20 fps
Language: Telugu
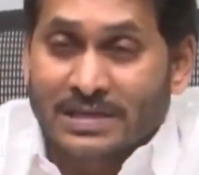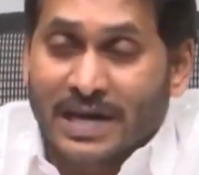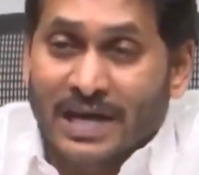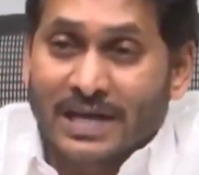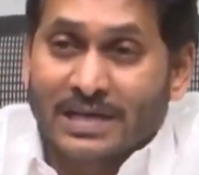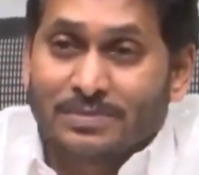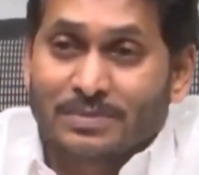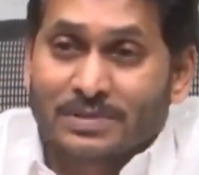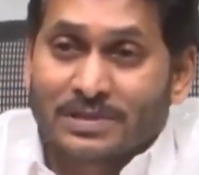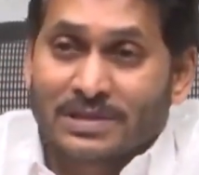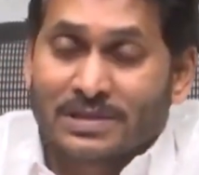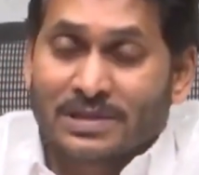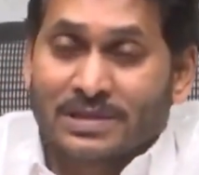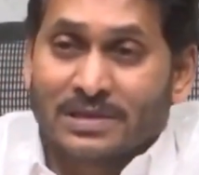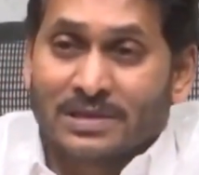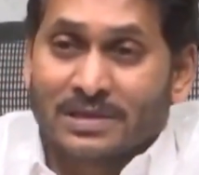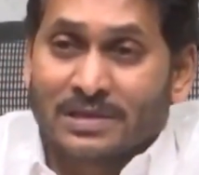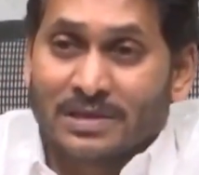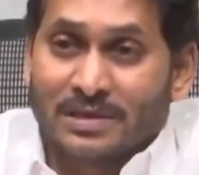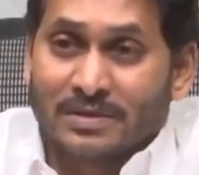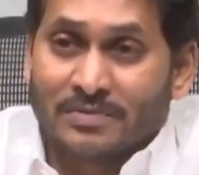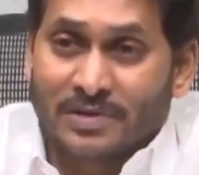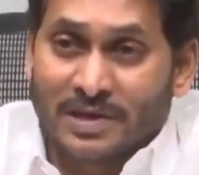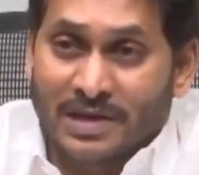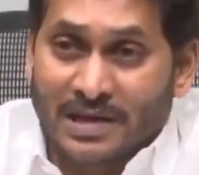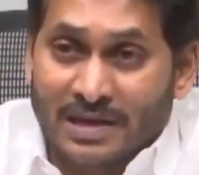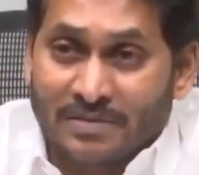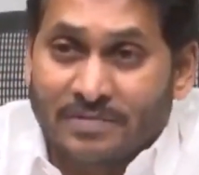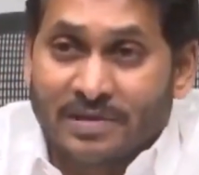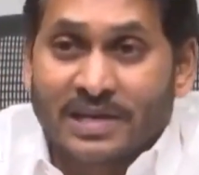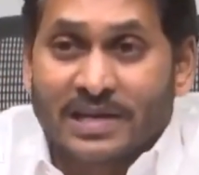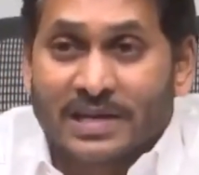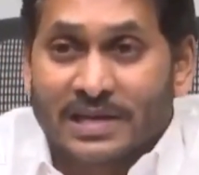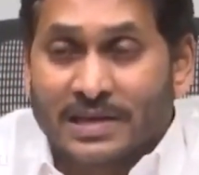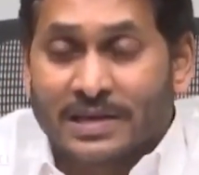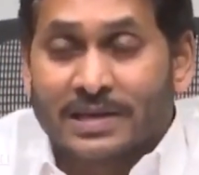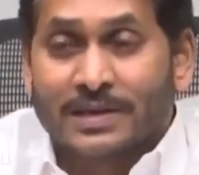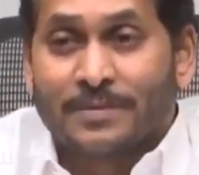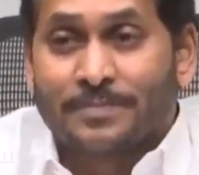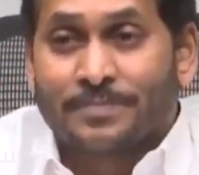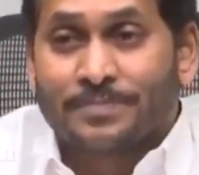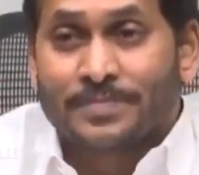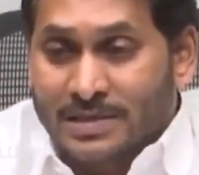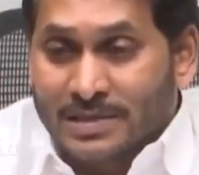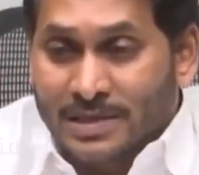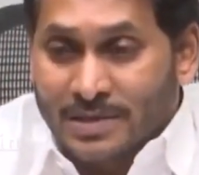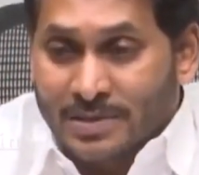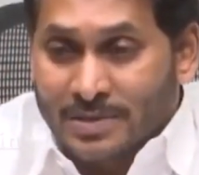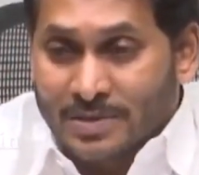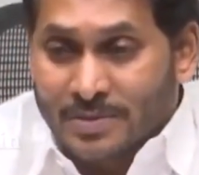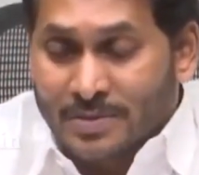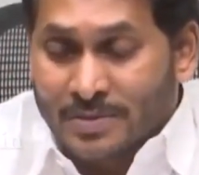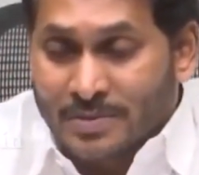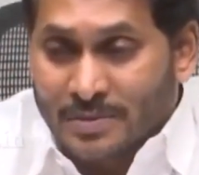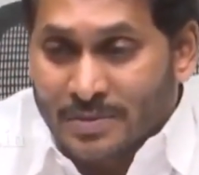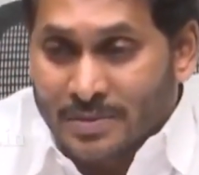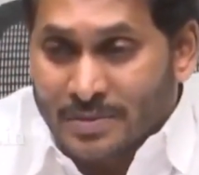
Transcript: టైమ్స్ వీఆర్ లివింగ్ ఇన్ అసలు